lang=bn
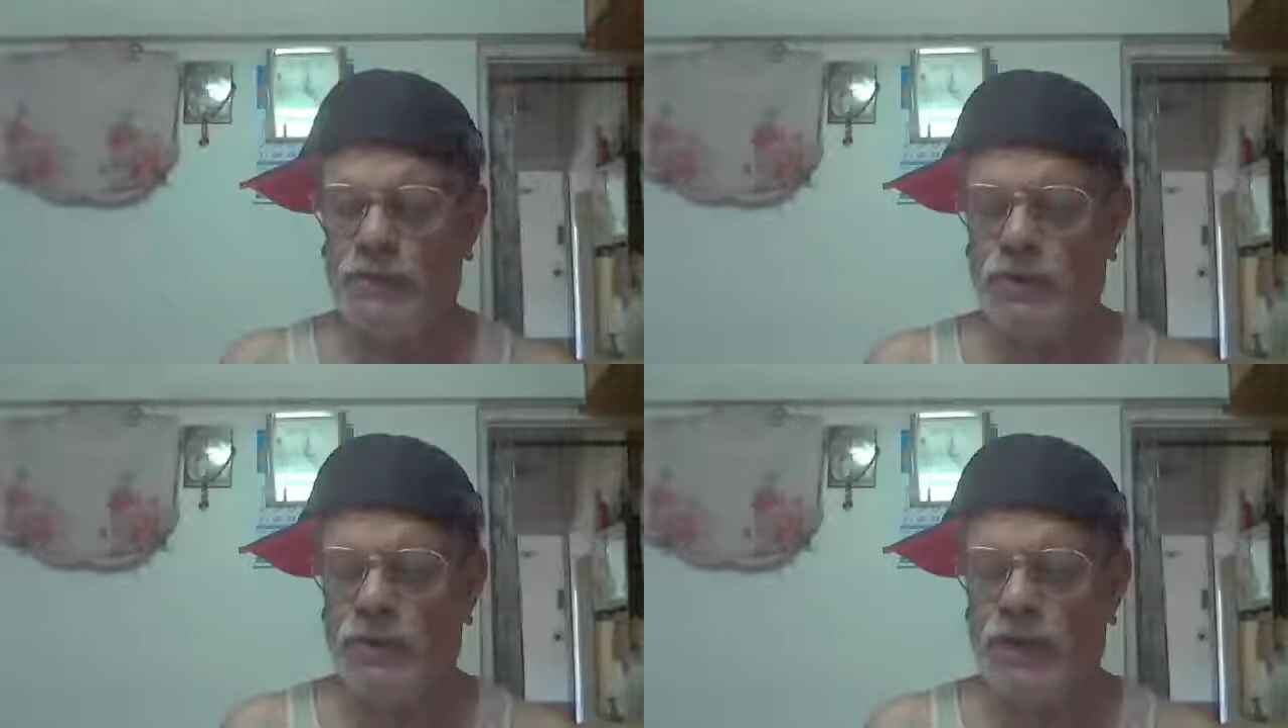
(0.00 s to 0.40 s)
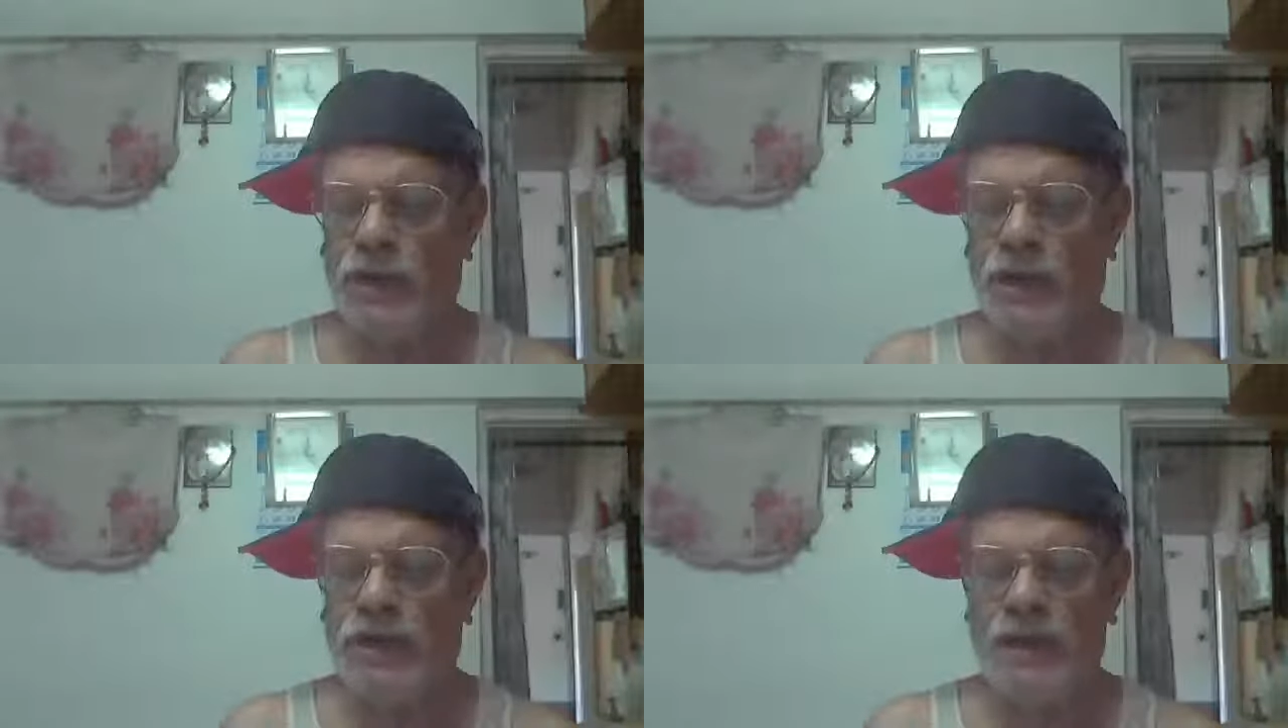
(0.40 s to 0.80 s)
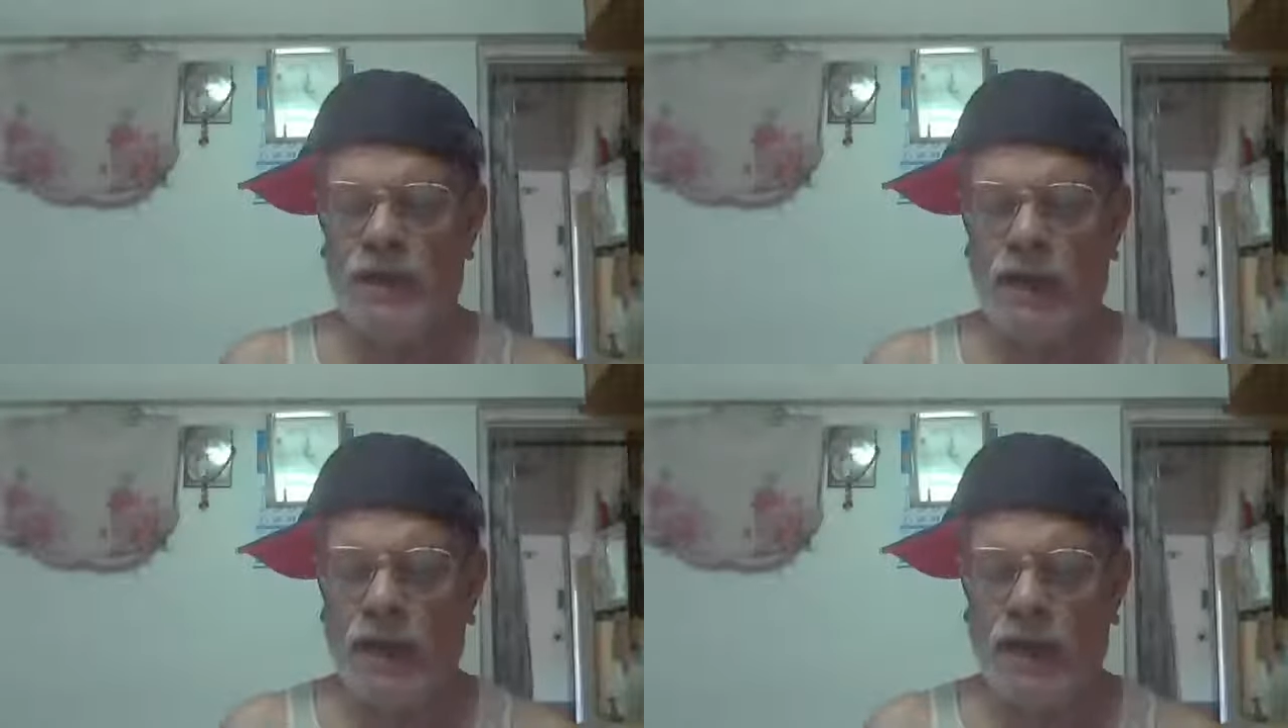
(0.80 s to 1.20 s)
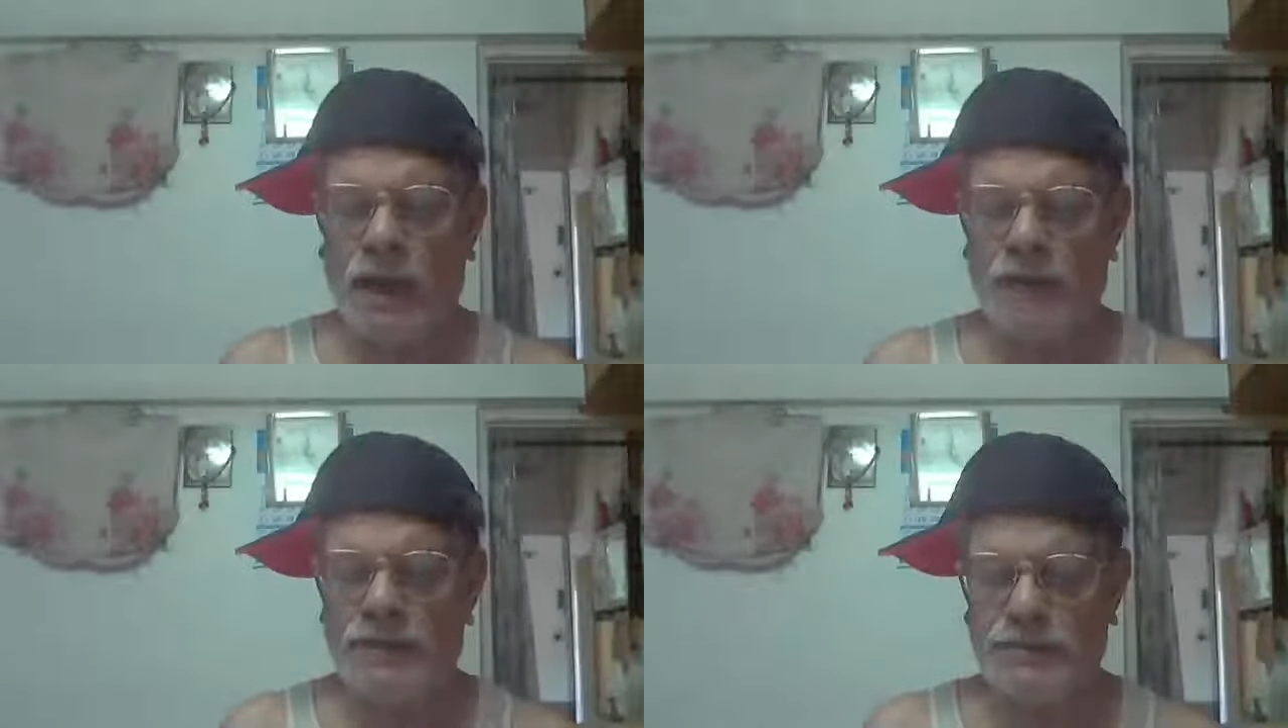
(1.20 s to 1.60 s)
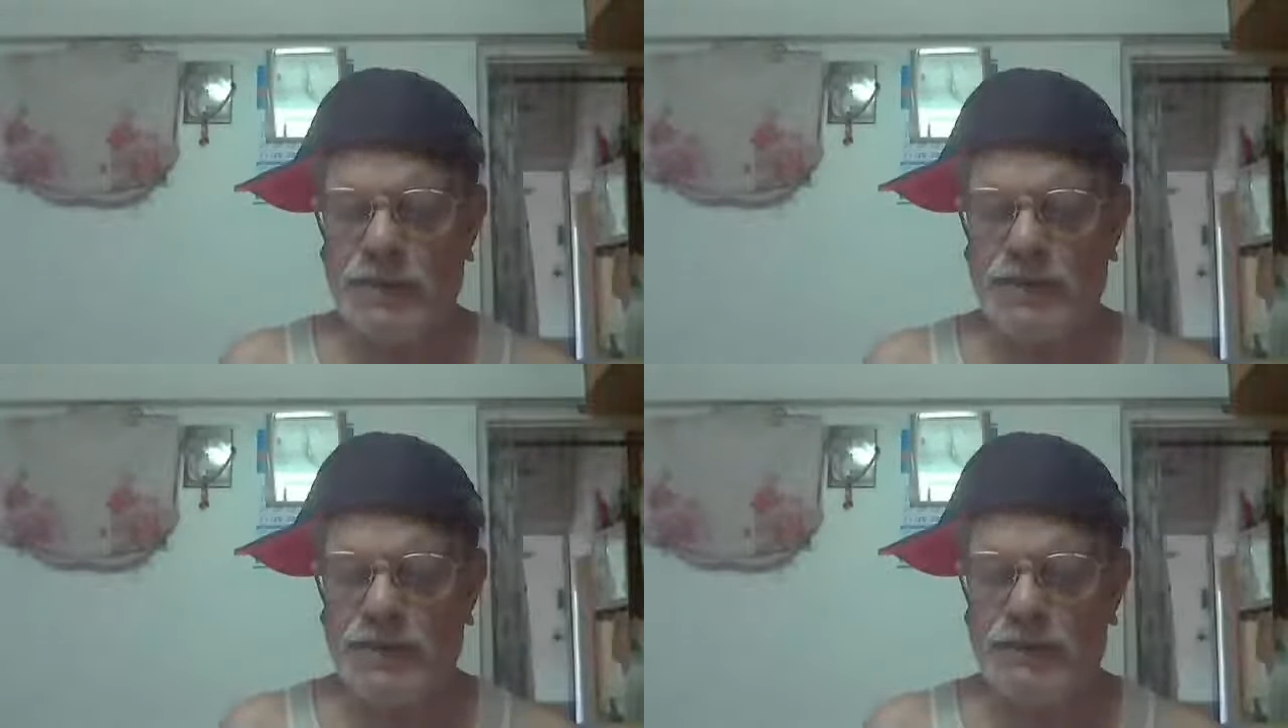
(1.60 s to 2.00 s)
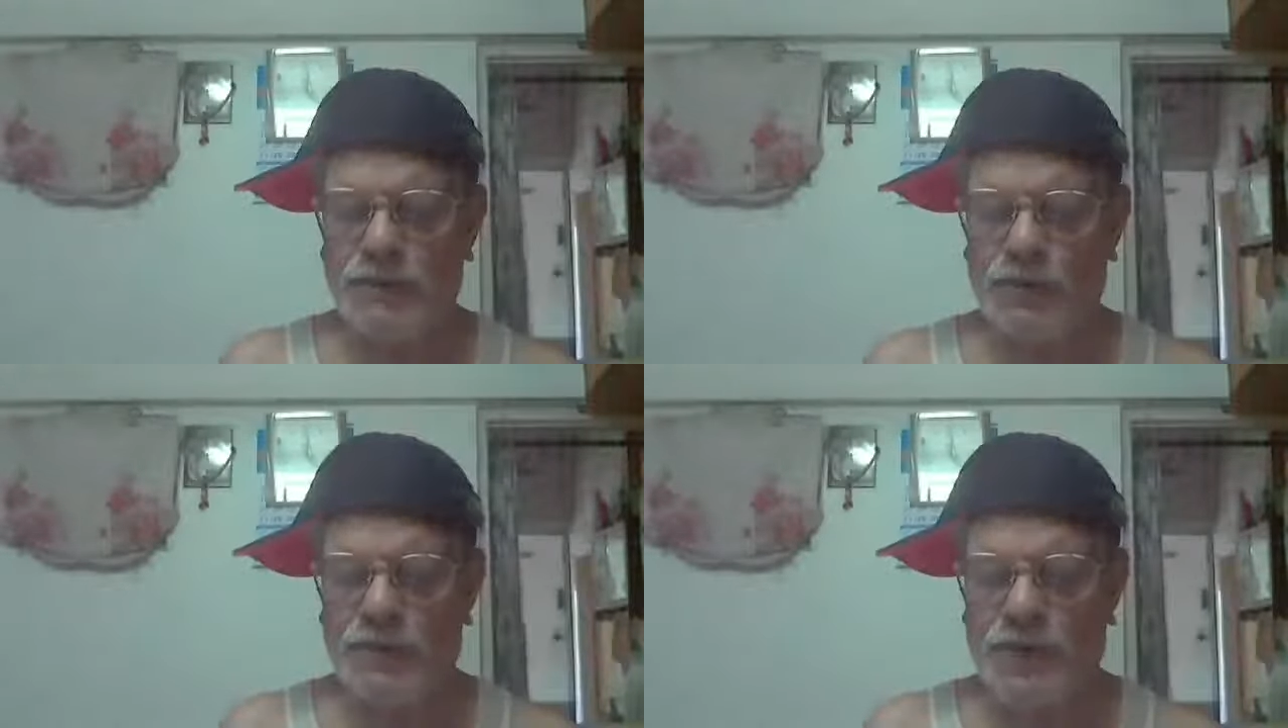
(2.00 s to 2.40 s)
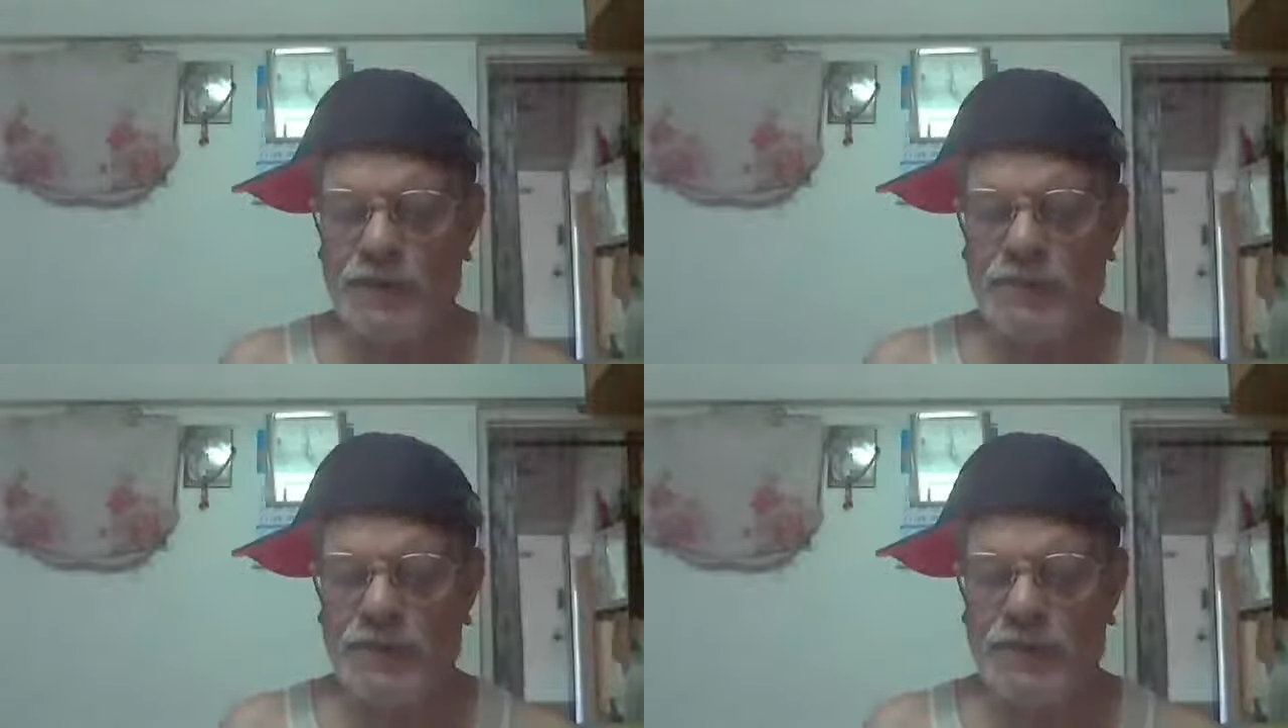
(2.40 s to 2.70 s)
মহিলারা আকাশবাণীর প্রোগ্রামের